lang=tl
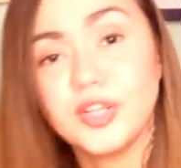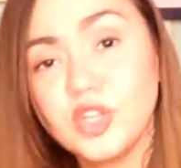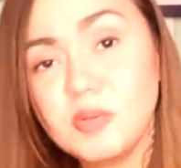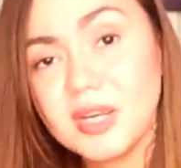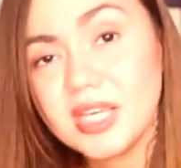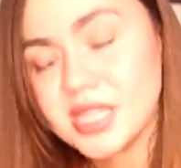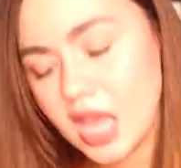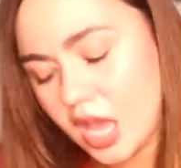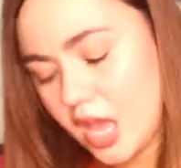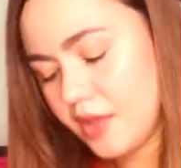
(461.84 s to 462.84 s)
ito namang
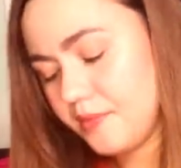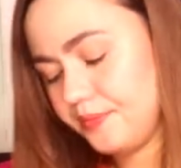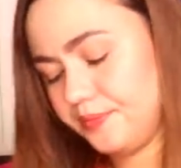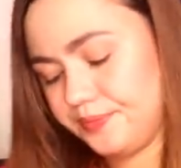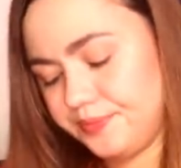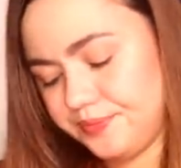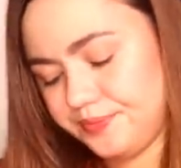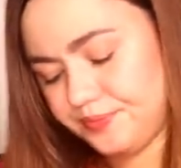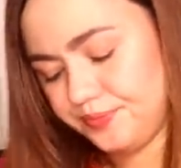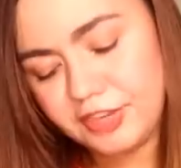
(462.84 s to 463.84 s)
isa.
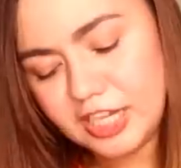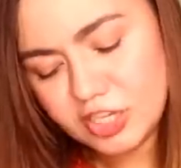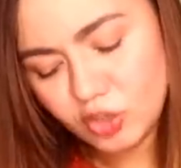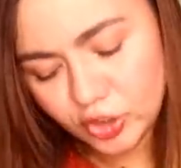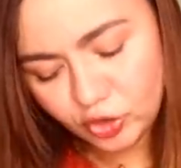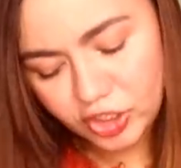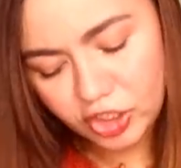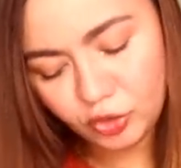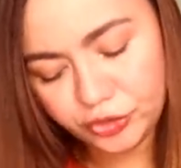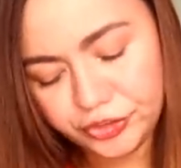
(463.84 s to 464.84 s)
Feeling ko ito ni
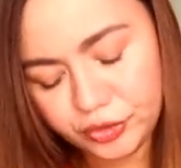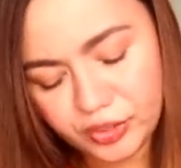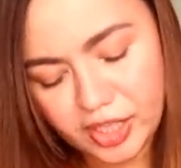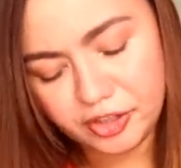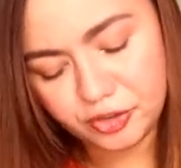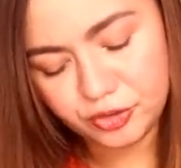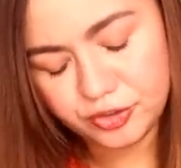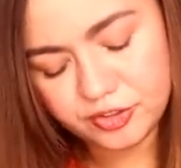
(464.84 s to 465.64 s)
in-order ko na ano.